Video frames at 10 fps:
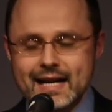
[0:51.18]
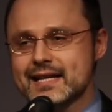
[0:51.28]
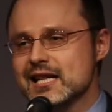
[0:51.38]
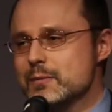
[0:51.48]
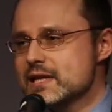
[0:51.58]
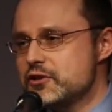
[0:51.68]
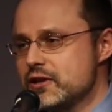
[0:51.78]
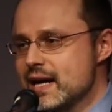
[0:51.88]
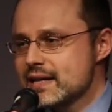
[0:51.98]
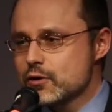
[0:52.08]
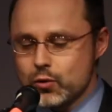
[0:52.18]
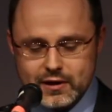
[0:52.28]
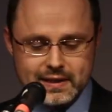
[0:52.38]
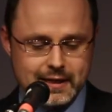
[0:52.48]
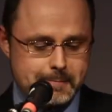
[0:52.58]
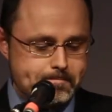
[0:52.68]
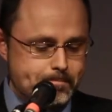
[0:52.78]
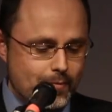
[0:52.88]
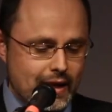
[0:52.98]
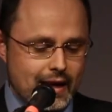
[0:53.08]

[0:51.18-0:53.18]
Я хотел бы зачитать коротко